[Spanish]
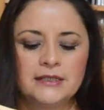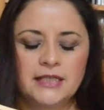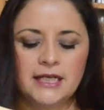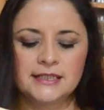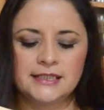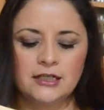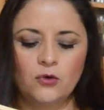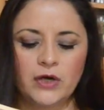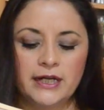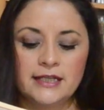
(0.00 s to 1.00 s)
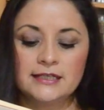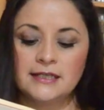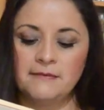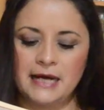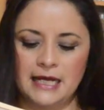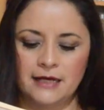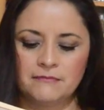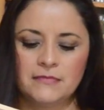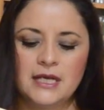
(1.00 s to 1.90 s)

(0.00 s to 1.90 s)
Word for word: Tiene cinco heridas de bala.